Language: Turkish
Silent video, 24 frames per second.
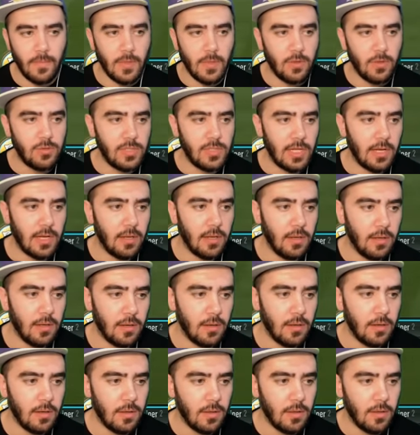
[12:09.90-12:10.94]
Güzel.
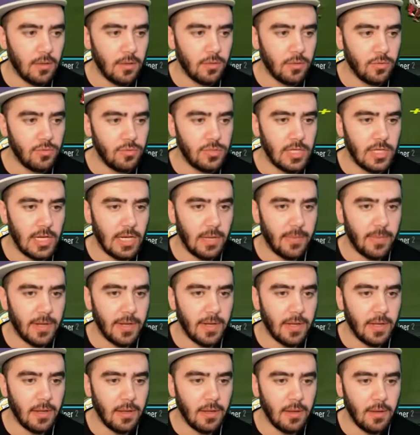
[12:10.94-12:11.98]
Güzel aman ha.